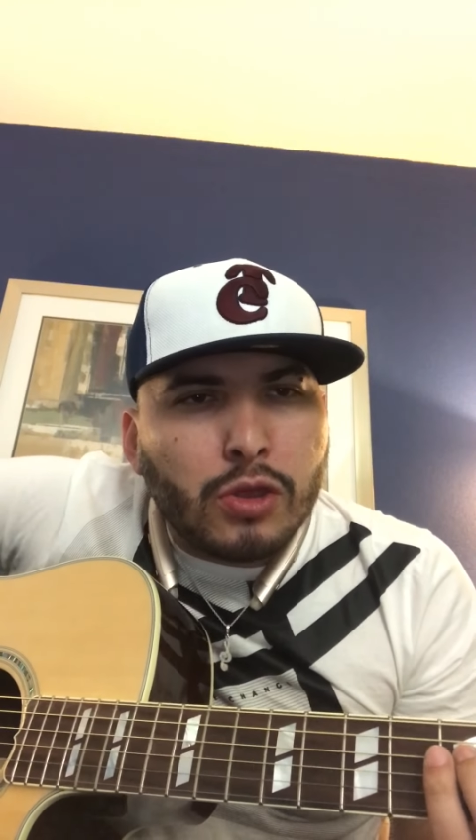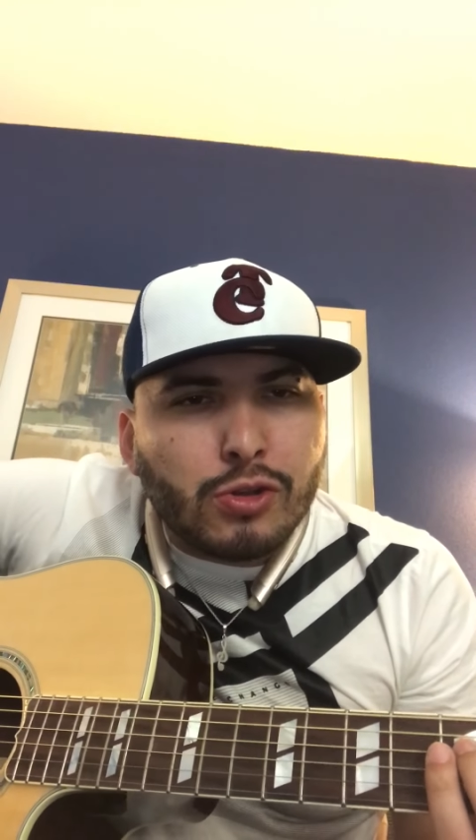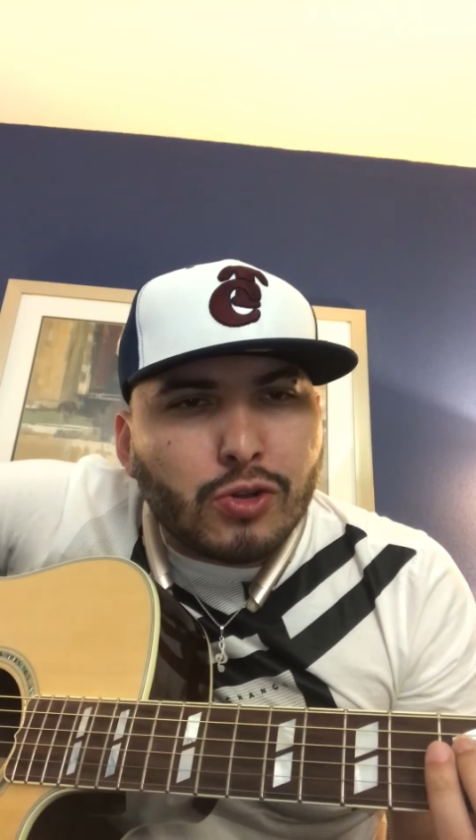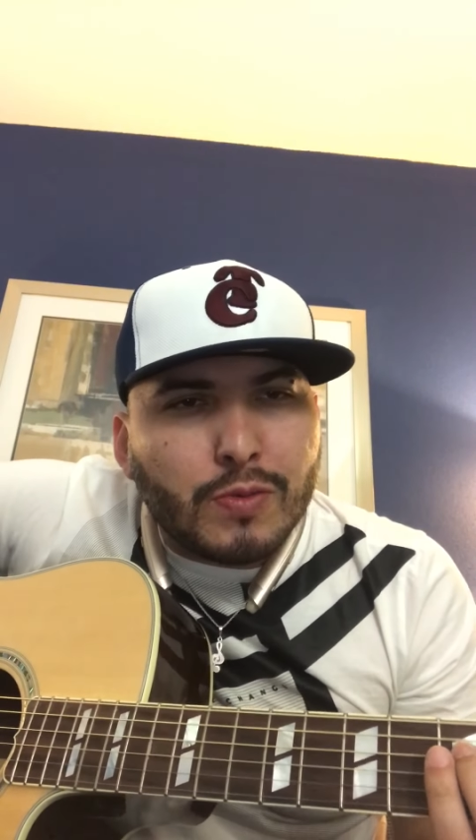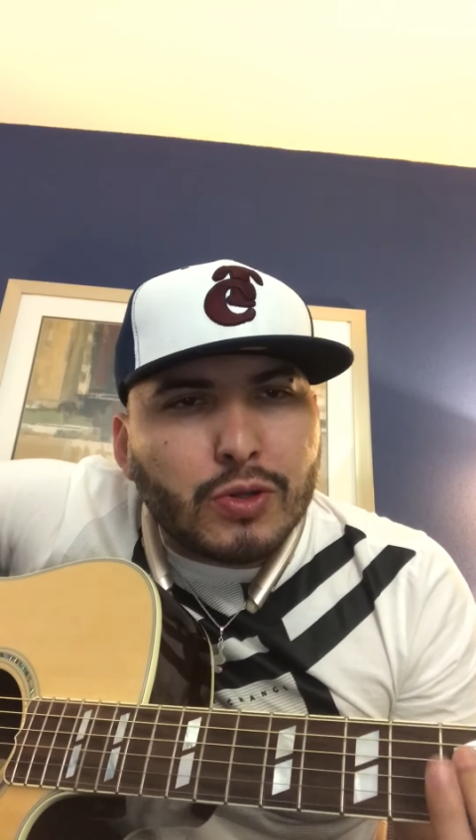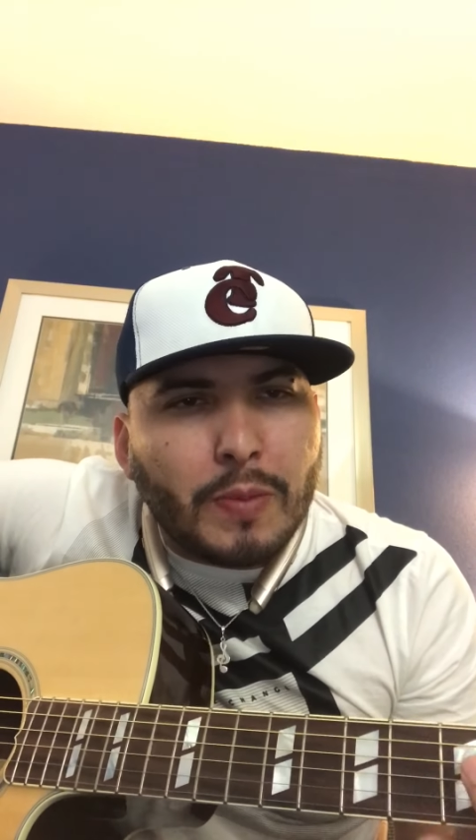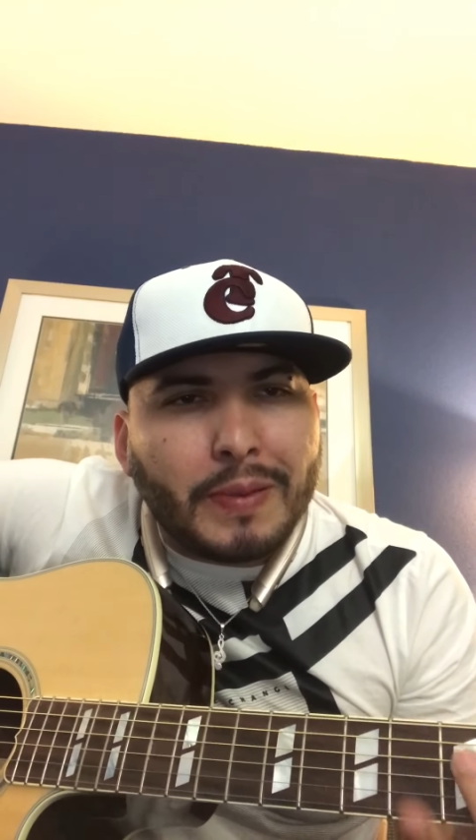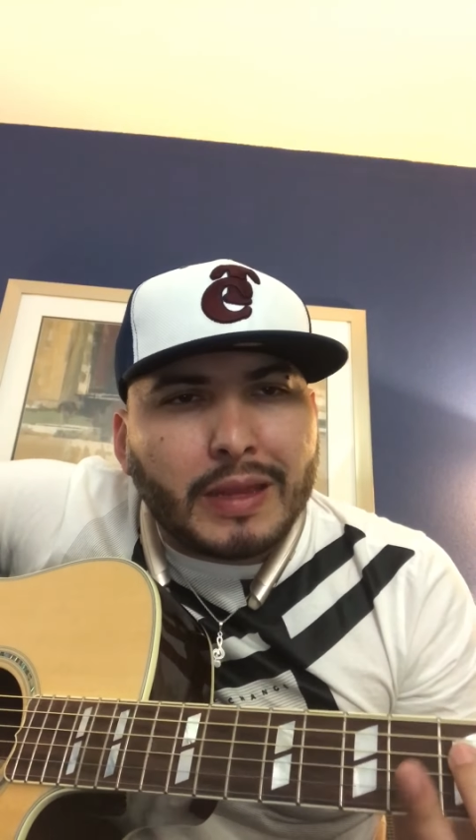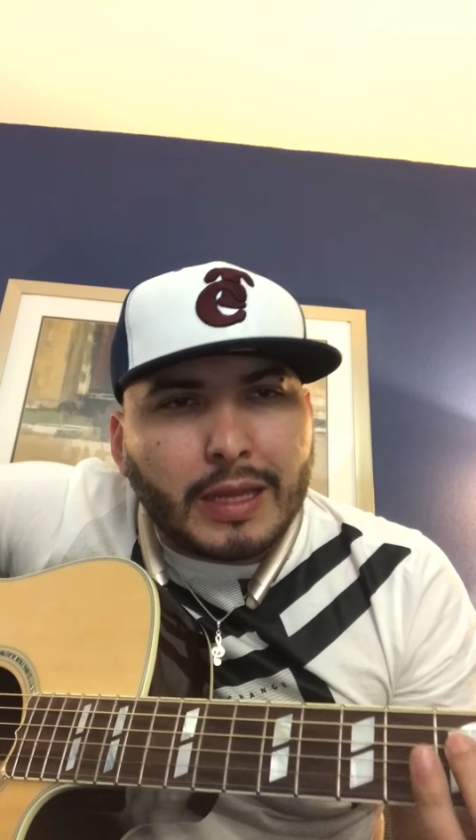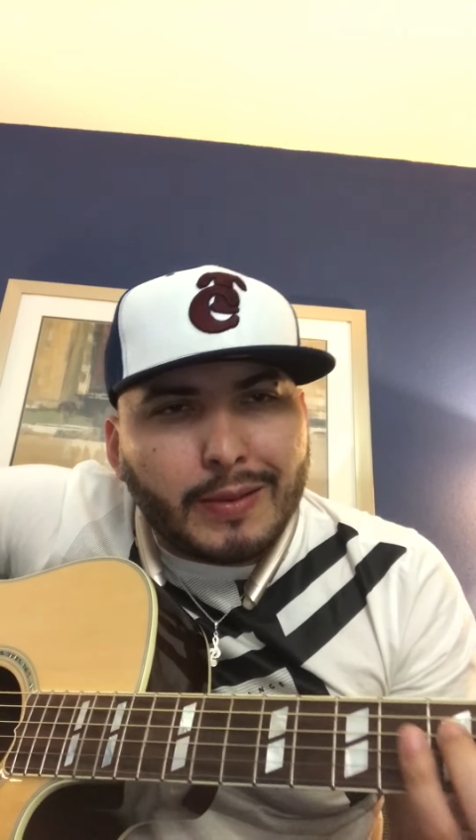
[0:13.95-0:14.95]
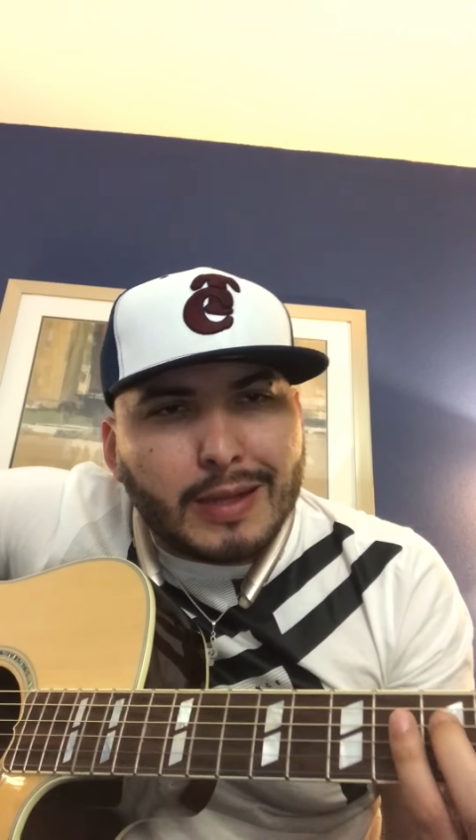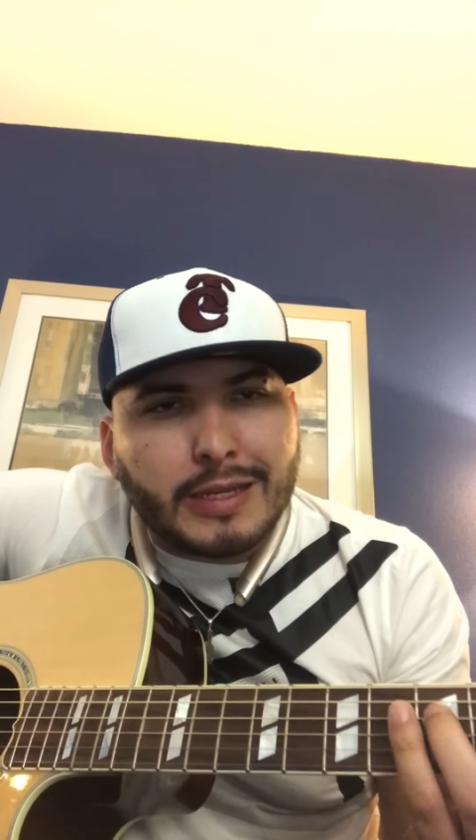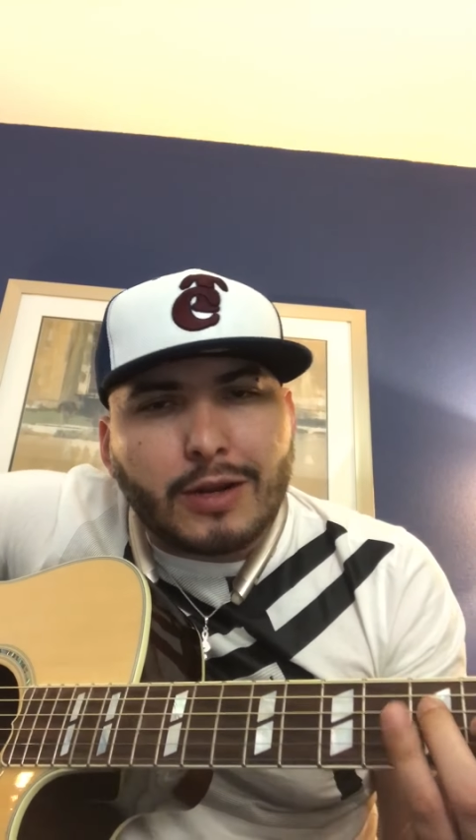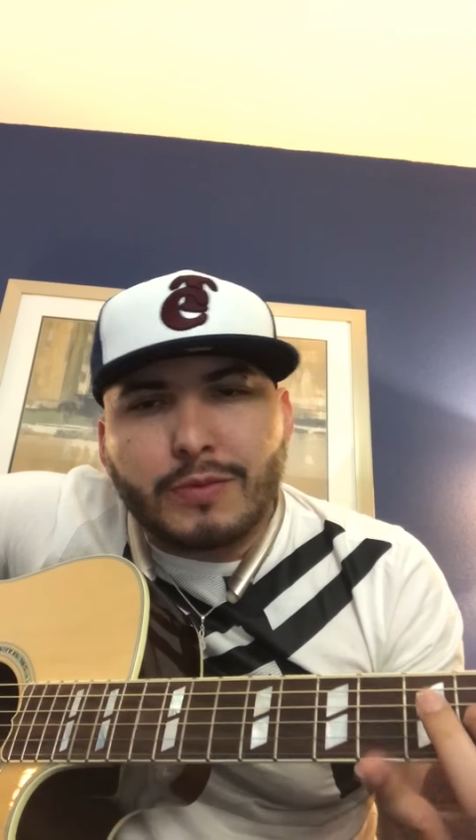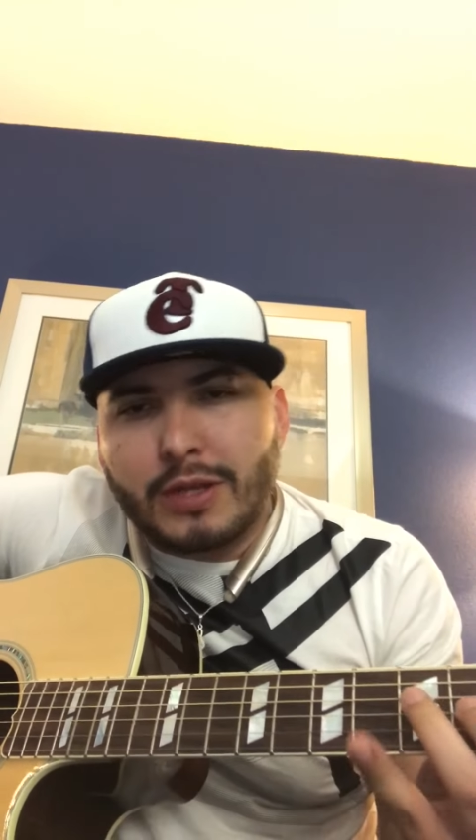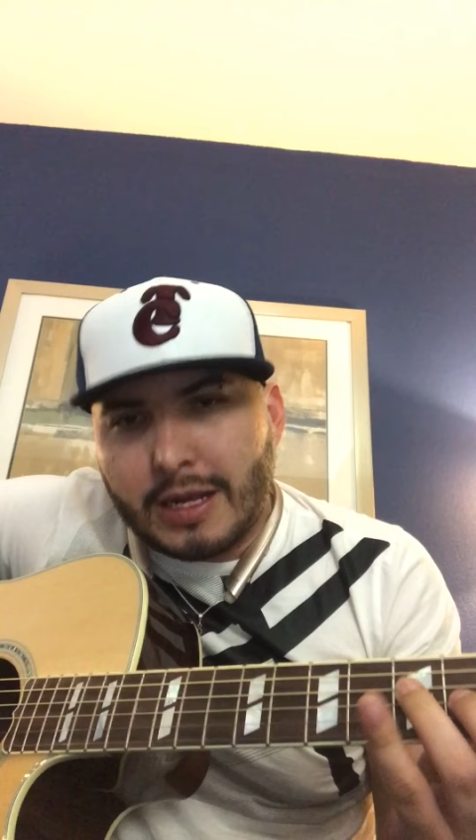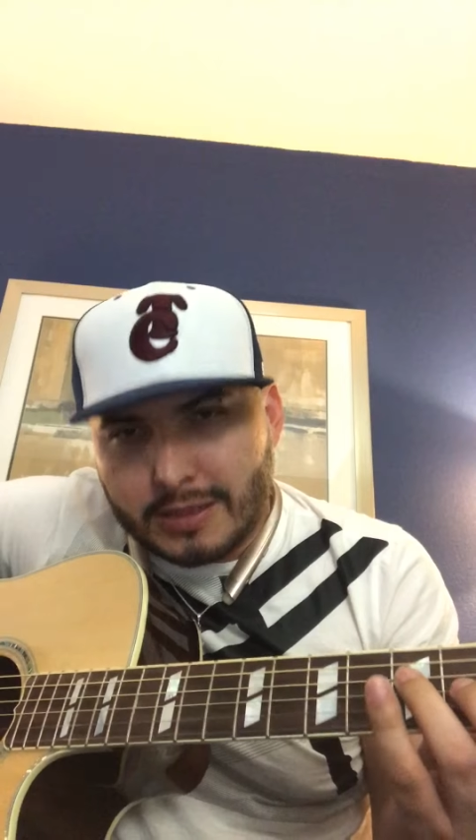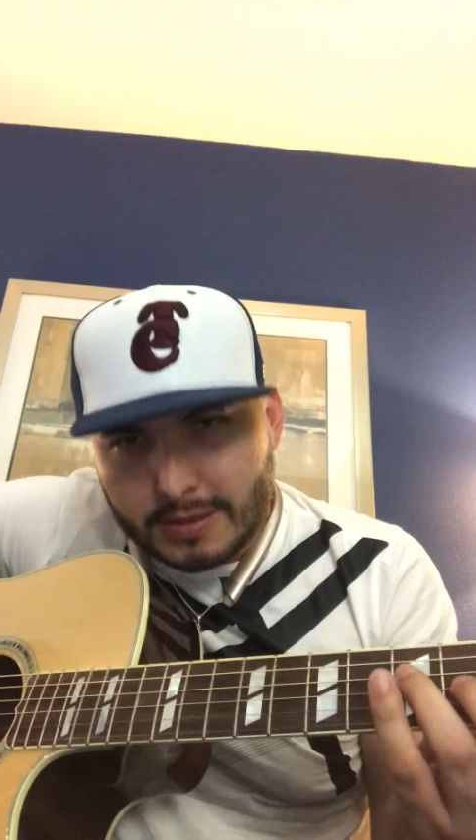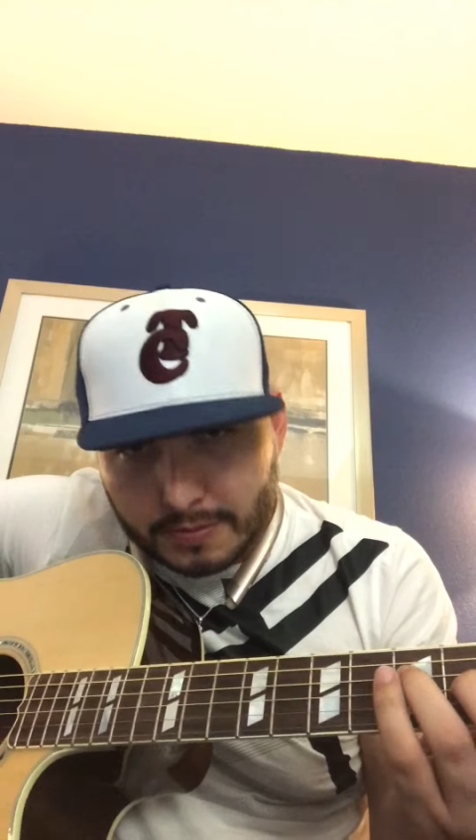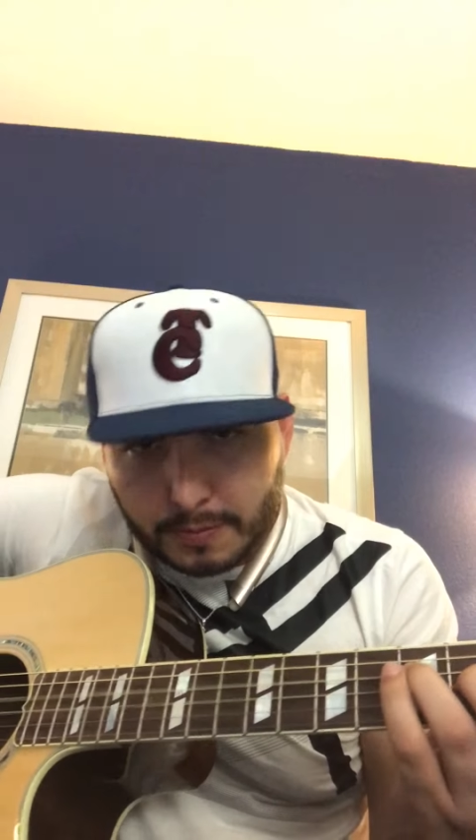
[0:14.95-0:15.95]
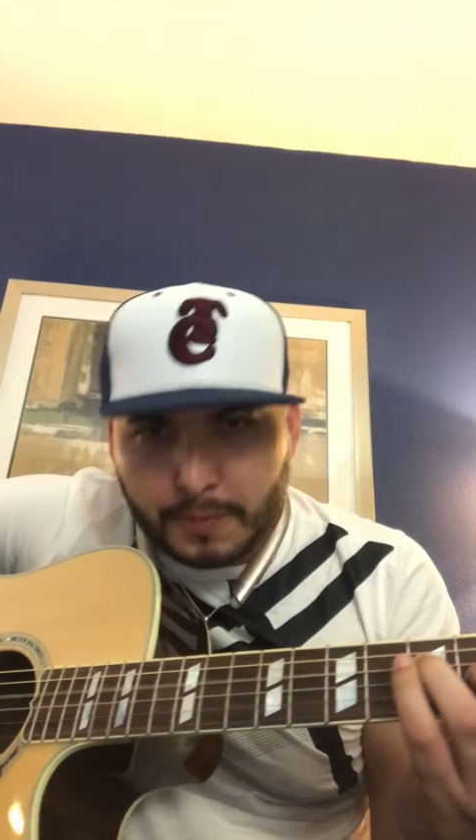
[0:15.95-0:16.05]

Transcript: No somos compatibles, a ver cómo se le hace.